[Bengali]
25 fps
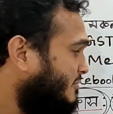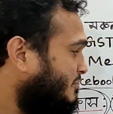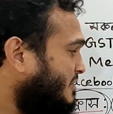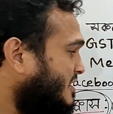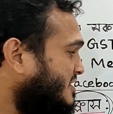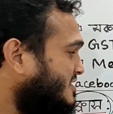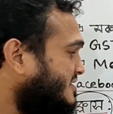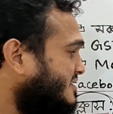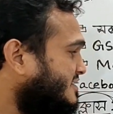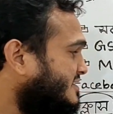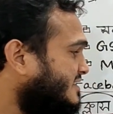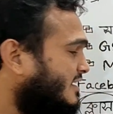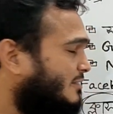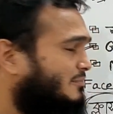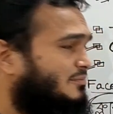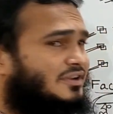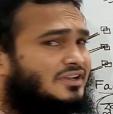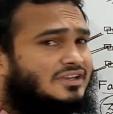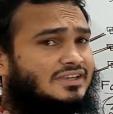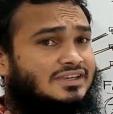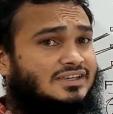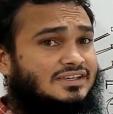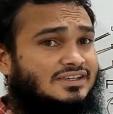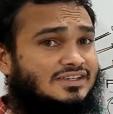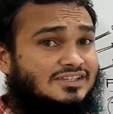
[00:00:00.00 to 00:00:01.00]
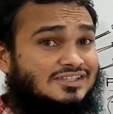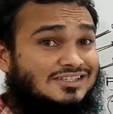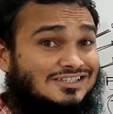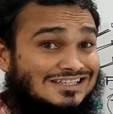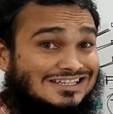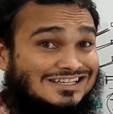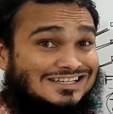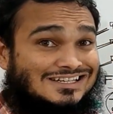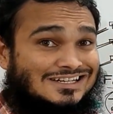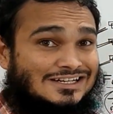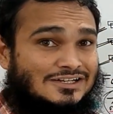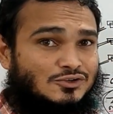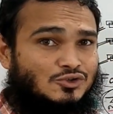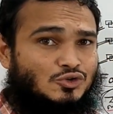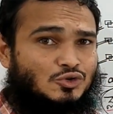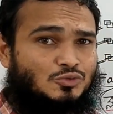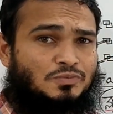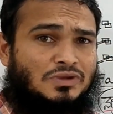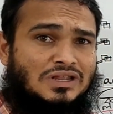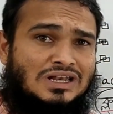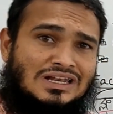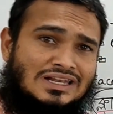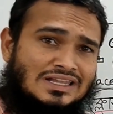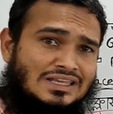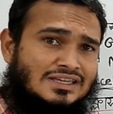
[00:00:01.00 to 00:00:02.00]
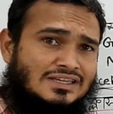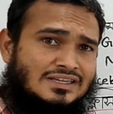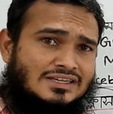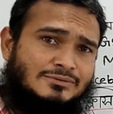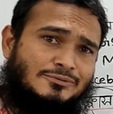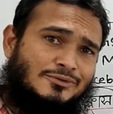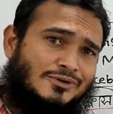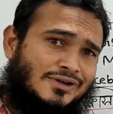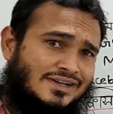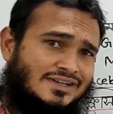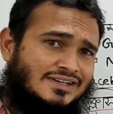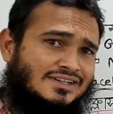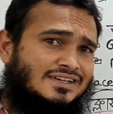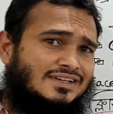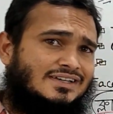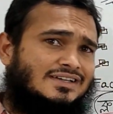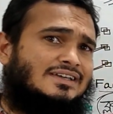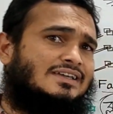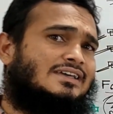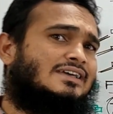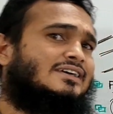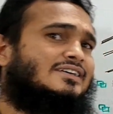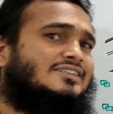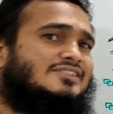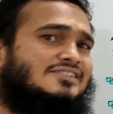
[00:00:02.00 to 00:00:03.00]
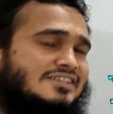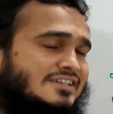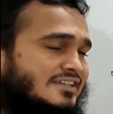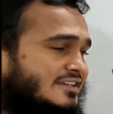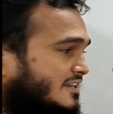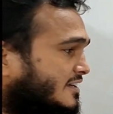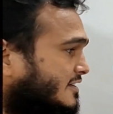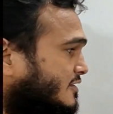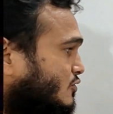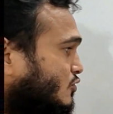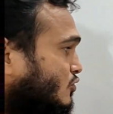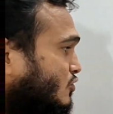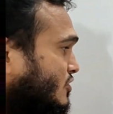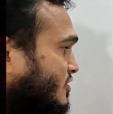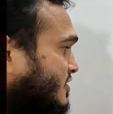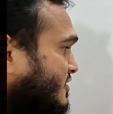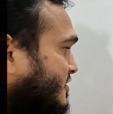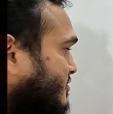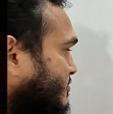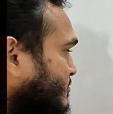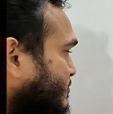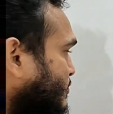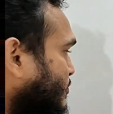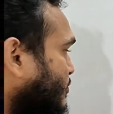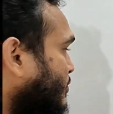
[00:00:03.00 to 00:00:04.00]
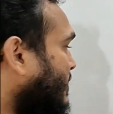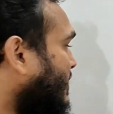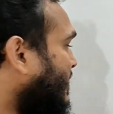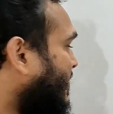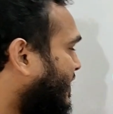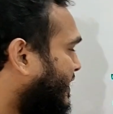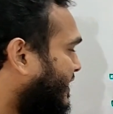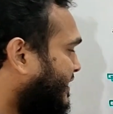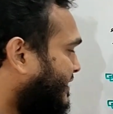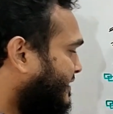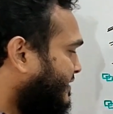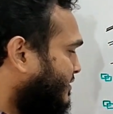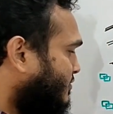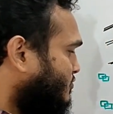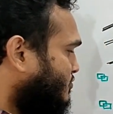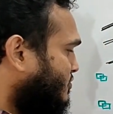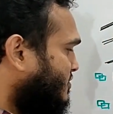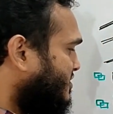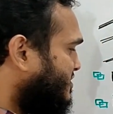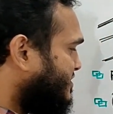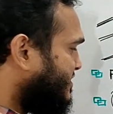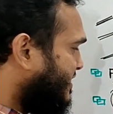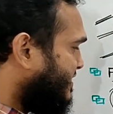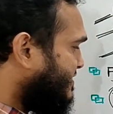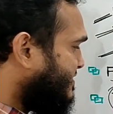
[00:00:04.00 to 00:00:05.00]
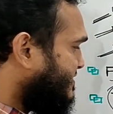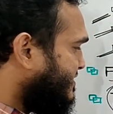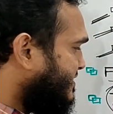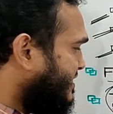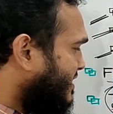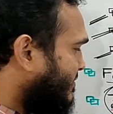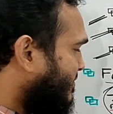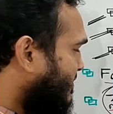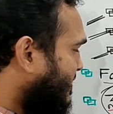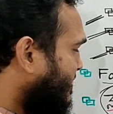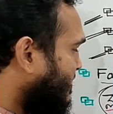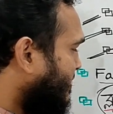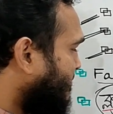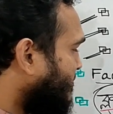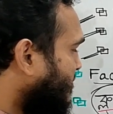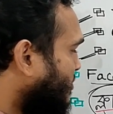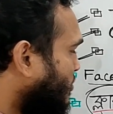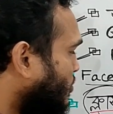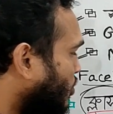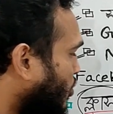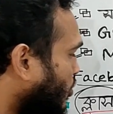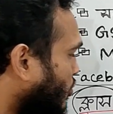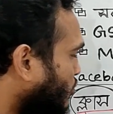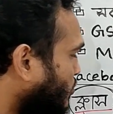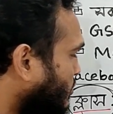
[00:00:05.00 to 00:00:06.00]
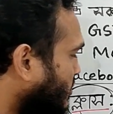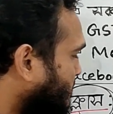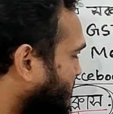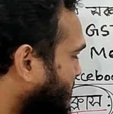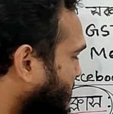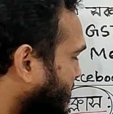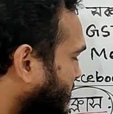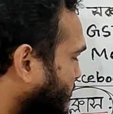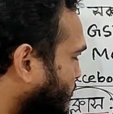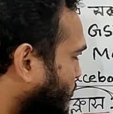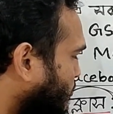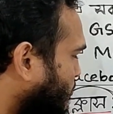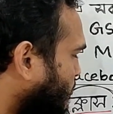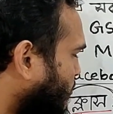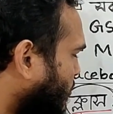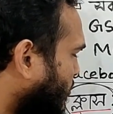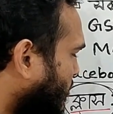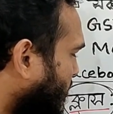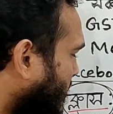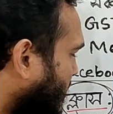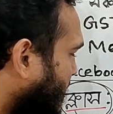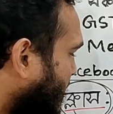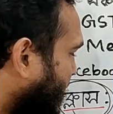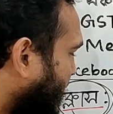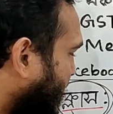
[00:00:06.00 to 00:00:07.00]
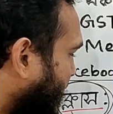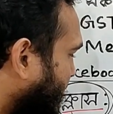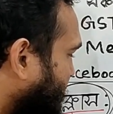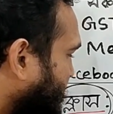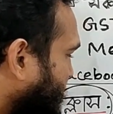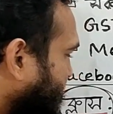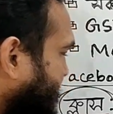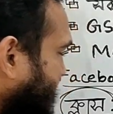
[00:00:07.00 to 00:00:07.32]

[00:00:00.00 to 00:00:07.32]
মেসেজে আপনাকে সিক্রেট গ্রুপের লিংক এবং একটা সিক্রেট কোড দিয়ে দেবো আর কেউ যদি চান যে না ভাই আমি নগদে পে করব আপনি